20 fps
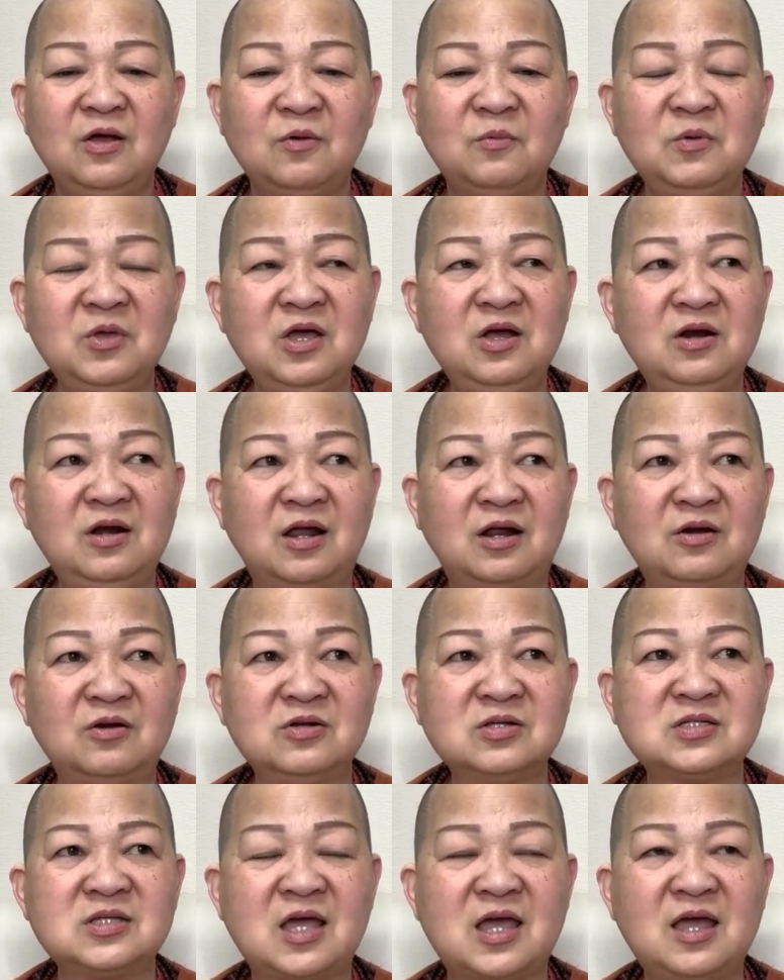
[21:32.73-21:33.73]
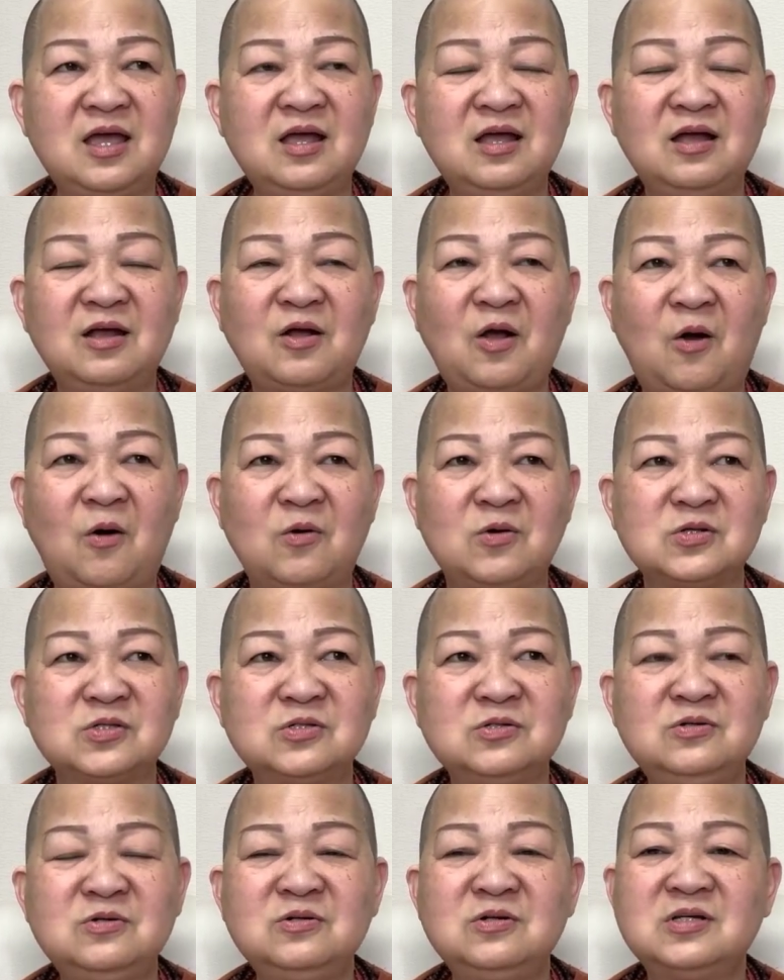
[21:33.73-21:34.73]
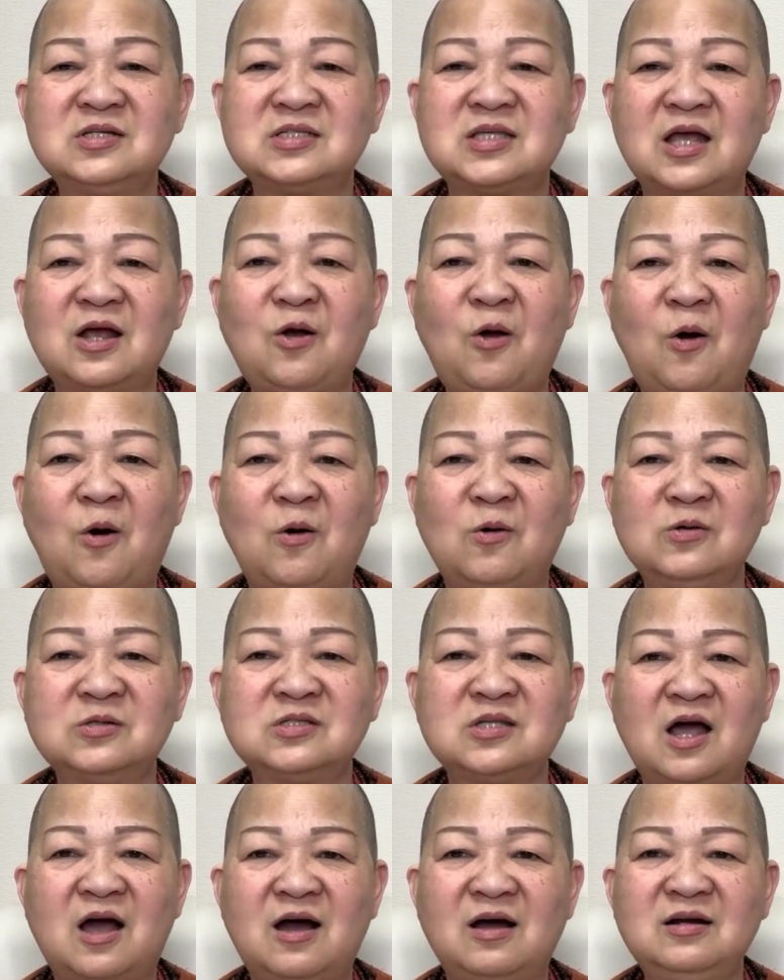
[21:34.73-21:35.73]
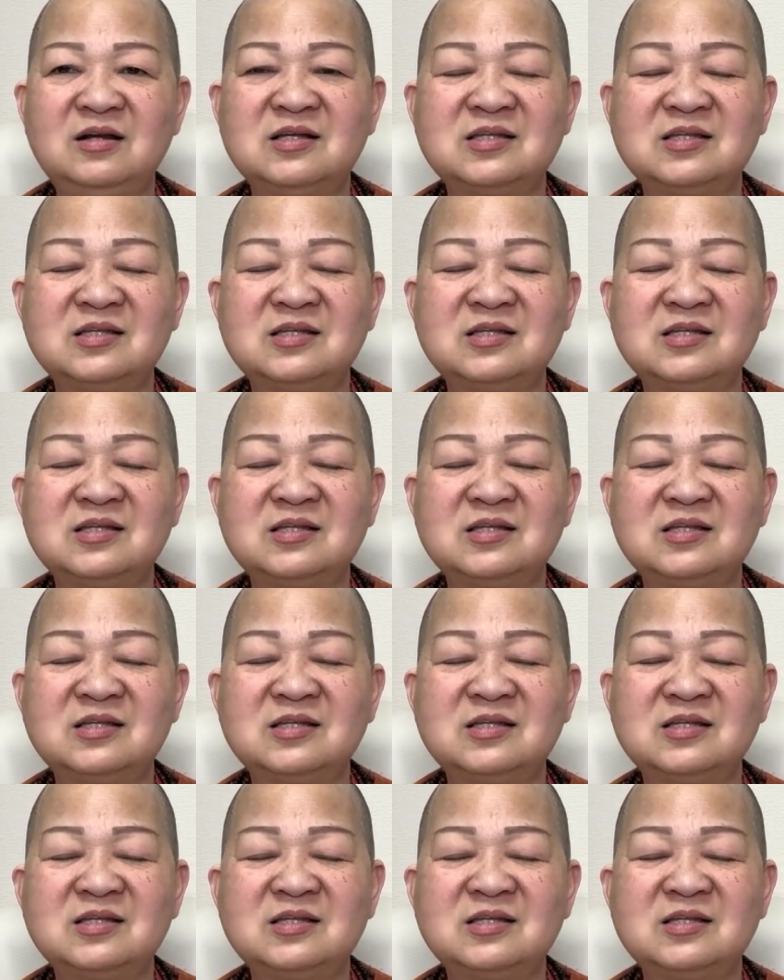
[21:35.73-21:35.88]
cũng như là nó sẽ còi xương, nó sẽ khổ sở,